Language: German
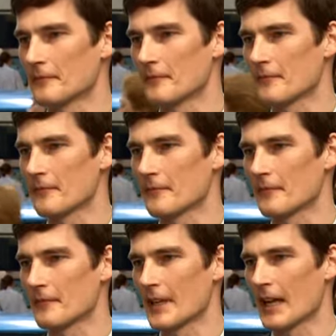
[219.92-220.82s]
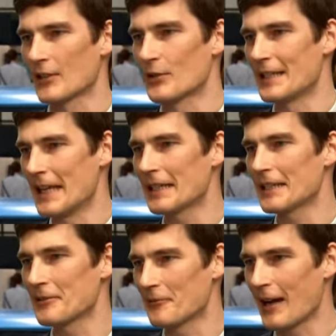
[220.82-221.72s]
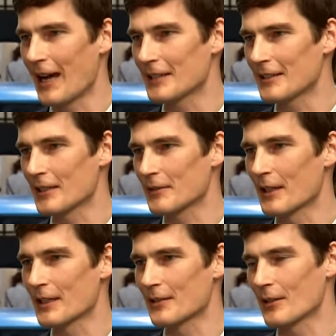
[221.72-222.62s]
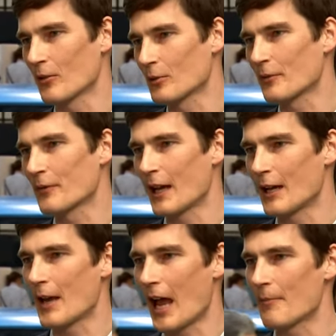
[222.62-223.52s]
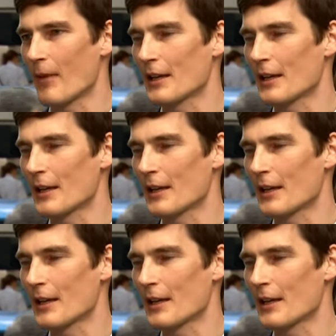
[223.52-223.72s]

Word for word: bewältigt? Also die täglichen Fahrten, das wird äh, ungefähr in einem,